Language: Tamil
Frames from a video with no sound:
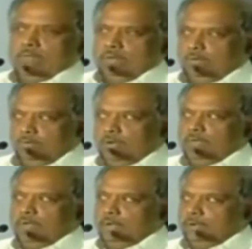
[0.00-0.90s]
அறிவின்
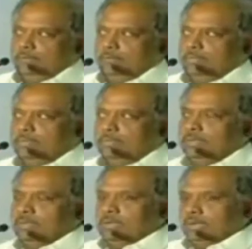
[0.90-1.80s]
ஒளி வேண்டும்
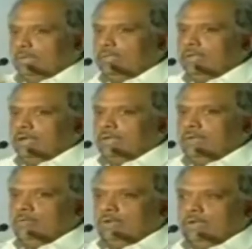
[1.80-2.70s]
இந்த
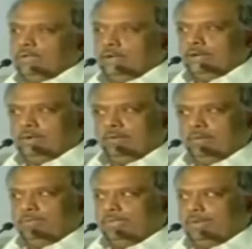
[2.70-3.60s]
அறிவின் ஒளியில் தான்
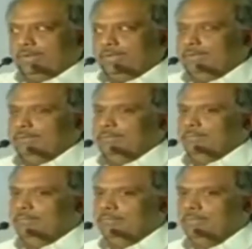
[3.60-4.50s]
கவனம் சிதறாது
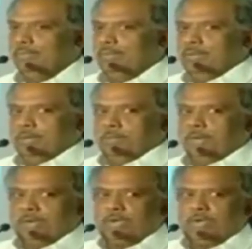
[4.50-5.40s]

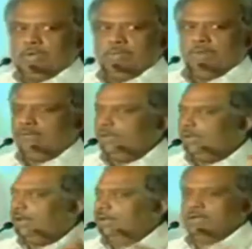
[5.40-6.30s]
பார்க்கக்கூடிய
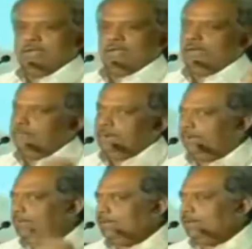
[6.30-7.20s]
பார்வையின் அலங்காரங்களில் பல
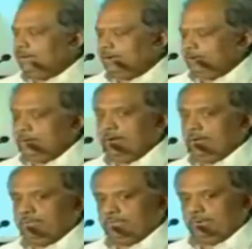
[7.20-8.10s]
விதங்களில் என்னுடைய
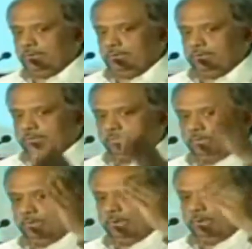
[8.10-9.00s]
கவனம் சிதறிவிடும்
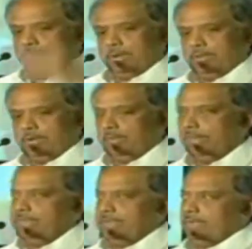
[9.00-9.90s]
என்னுடைய பார்வையின்
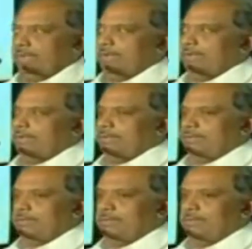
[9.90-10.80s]
மீது திரை இருக்கின்றது